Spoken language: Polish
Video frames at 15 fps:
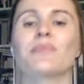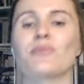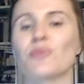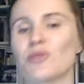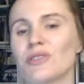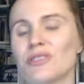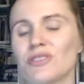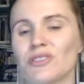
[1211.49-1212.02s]

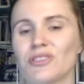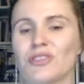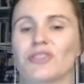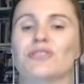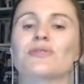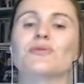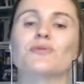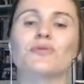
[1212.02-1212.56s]
bo też i
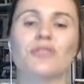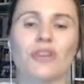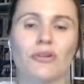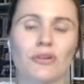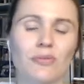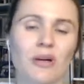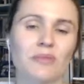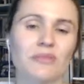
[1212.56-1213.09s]
z
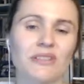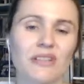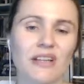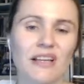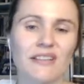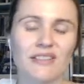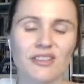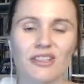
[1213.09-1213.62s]
udziałem
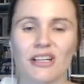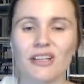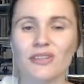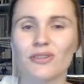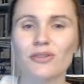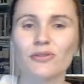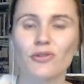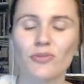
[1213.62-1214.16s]
amerykańskich
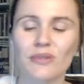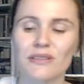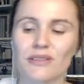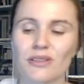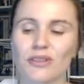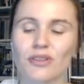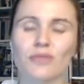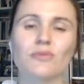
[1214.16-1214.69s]
aktorów,
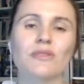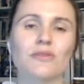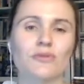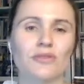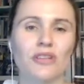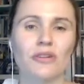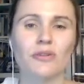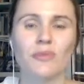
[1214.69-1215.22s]
między innymi z
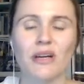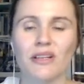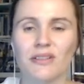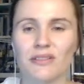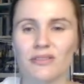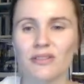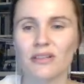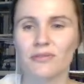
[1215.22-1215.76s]
udziałem
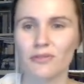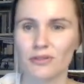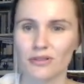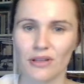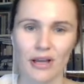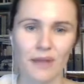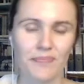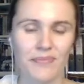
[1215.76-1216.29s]
Harrisona
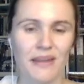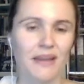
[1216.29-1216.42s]
Forda